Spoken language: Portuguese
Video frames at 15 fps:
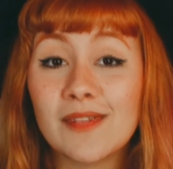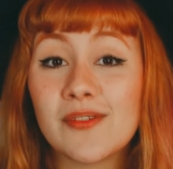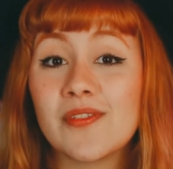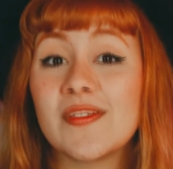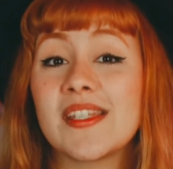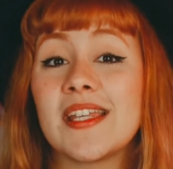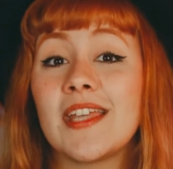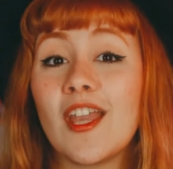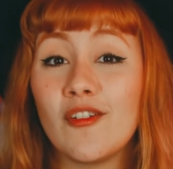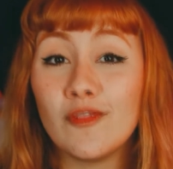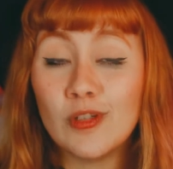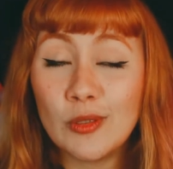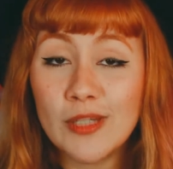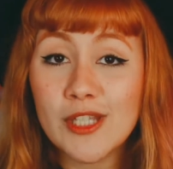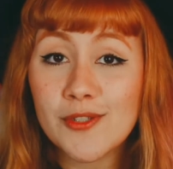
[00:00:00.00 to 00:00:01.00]
então se você quer
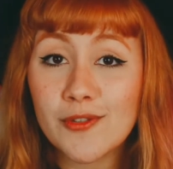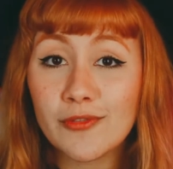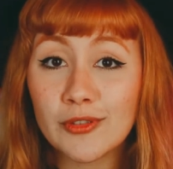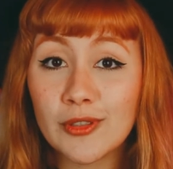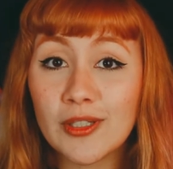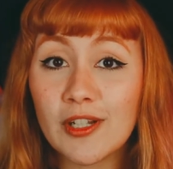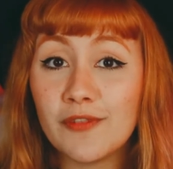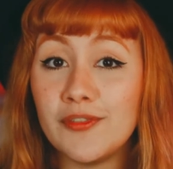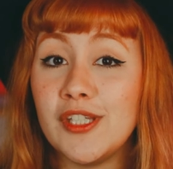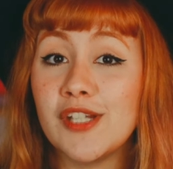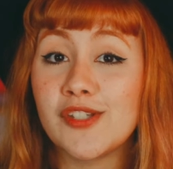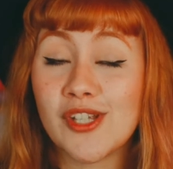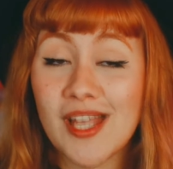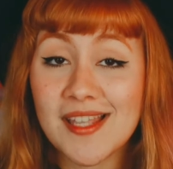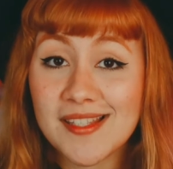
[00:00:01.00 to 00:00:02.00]
evoluir a sua
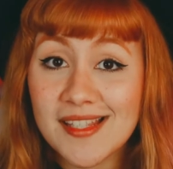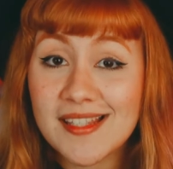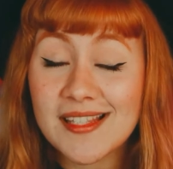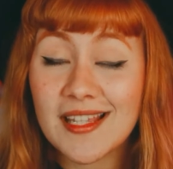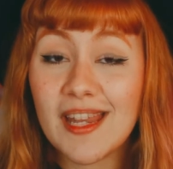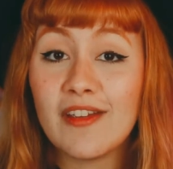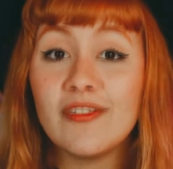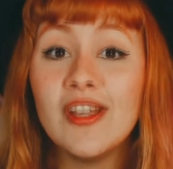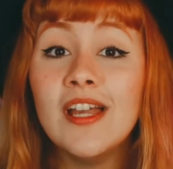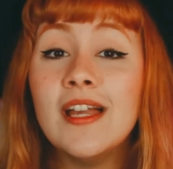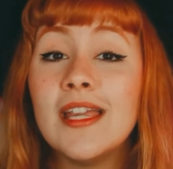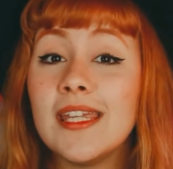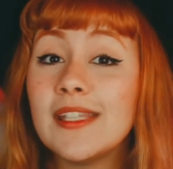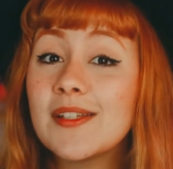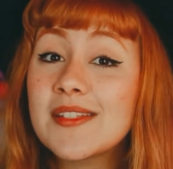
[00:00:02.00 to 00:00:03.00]
fotografia já se inscreve
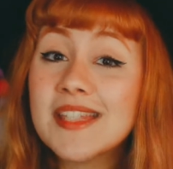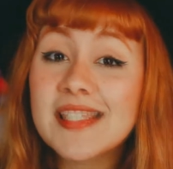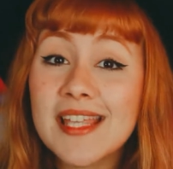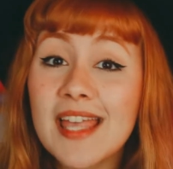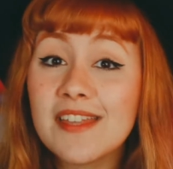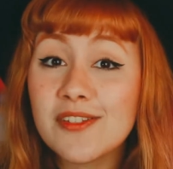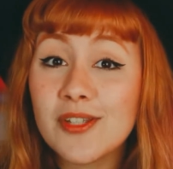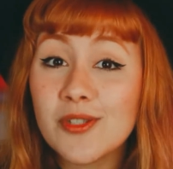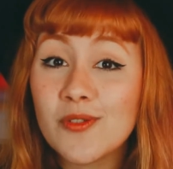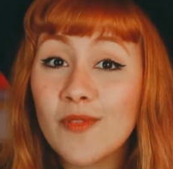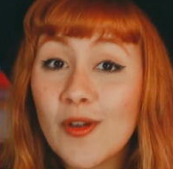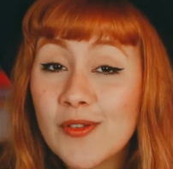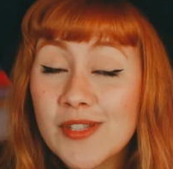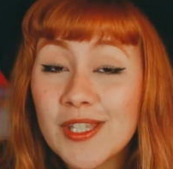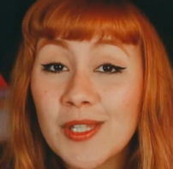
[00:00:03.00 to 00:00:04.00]
e não se esquece de
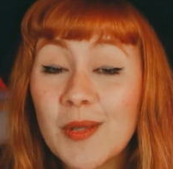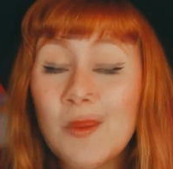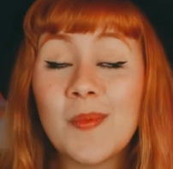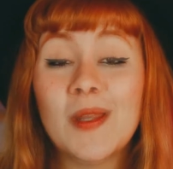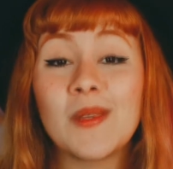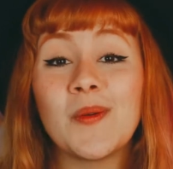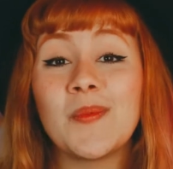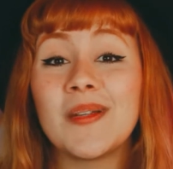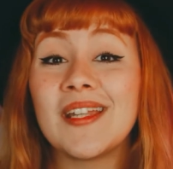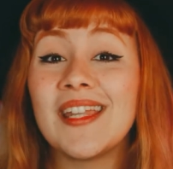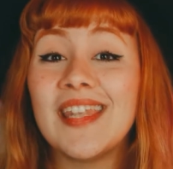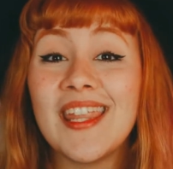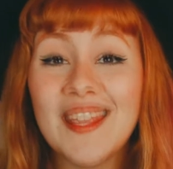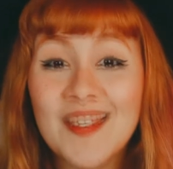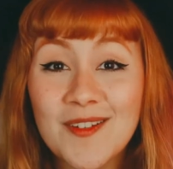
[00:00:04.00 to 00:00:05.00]
ativar o sininho para não
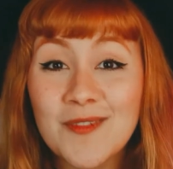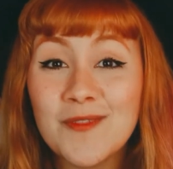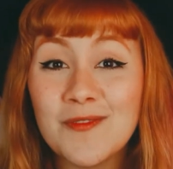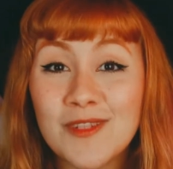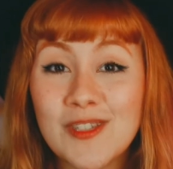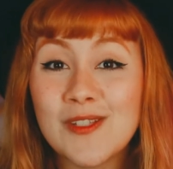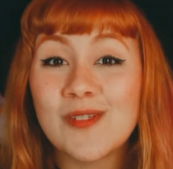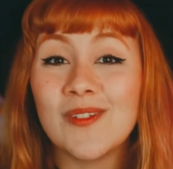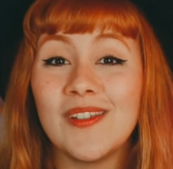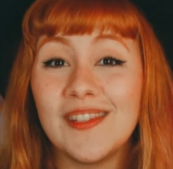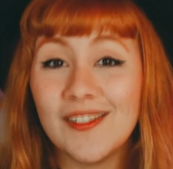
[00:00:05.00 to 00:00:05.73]
perder nenhum vídeo.